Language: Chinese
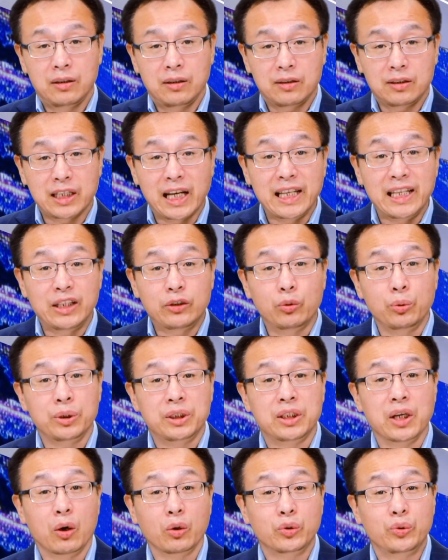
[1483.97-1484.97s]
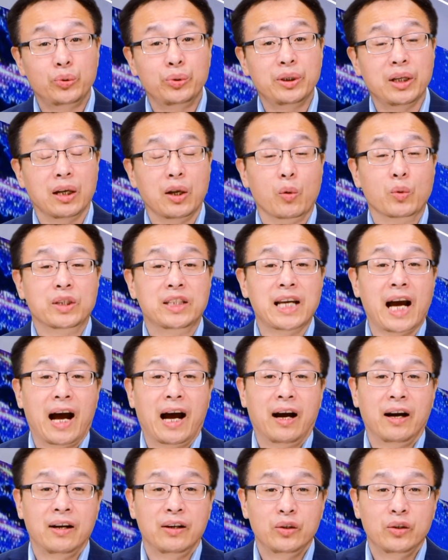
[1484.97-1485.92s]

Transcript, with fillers: 在一处小区的楼下，